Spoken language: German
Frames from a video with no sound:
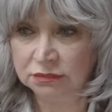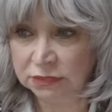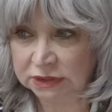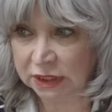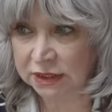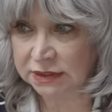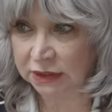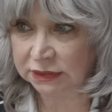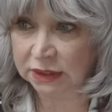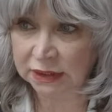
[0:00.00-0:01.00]
Michael
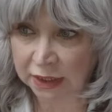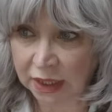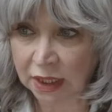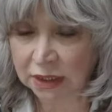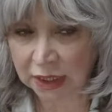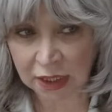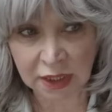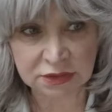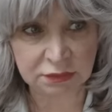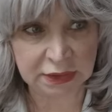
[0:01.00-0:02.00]
sagte dann, na ja, klar,
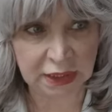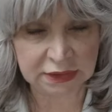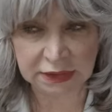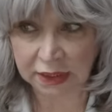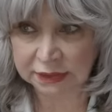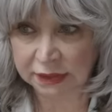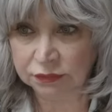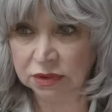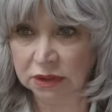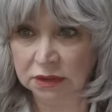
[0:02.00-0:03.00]
also man hat dann halt
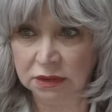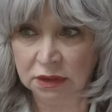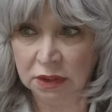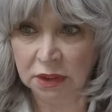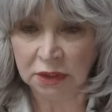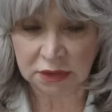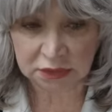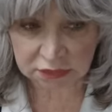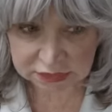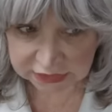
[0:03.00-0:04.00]
eben, äh,
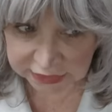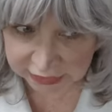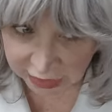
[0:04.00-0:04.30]
es ist kein